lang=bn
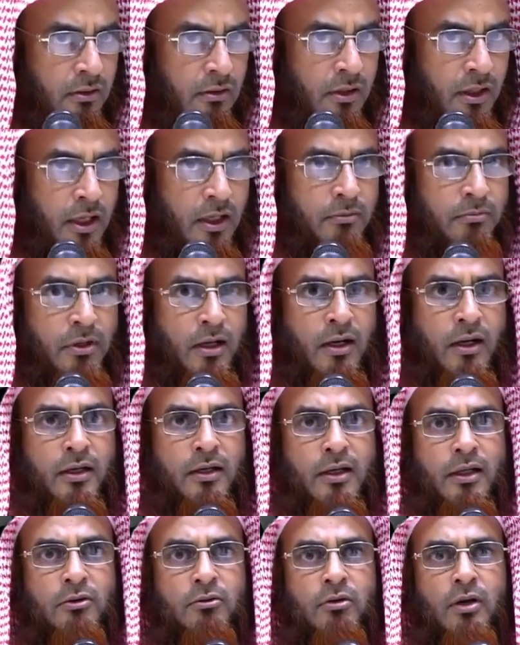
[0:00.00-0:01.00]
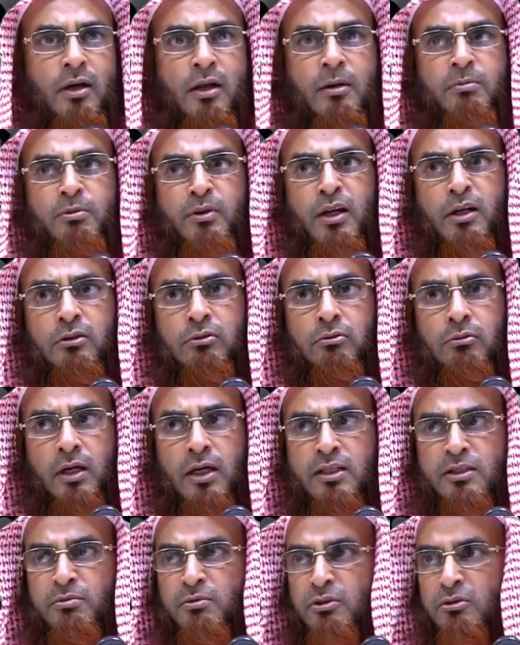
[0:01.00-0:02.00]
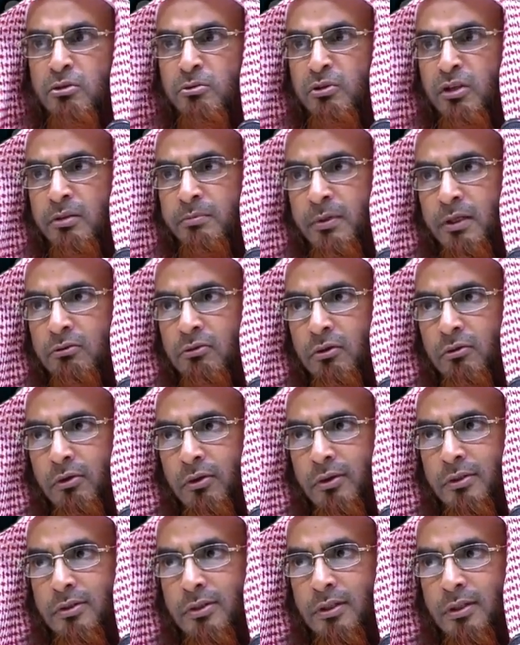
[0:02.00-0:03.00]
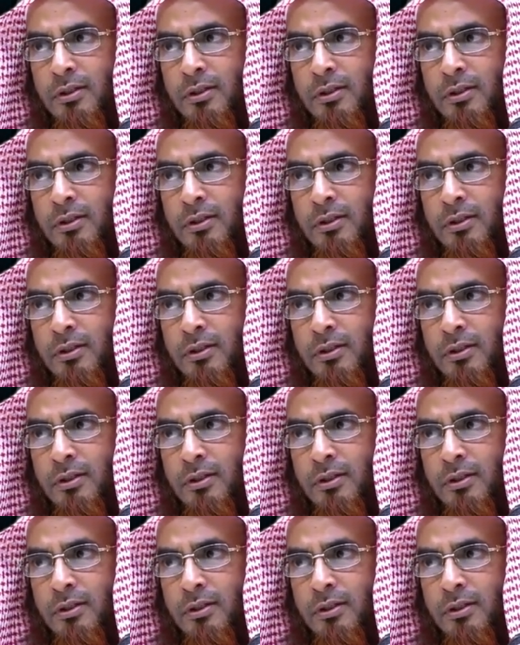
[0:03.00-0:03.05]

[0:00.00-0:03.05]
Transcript: এক ভাড়াইটা দোয়া আর আপনার দোয়া আসমান জমিনের পার্থ করেছে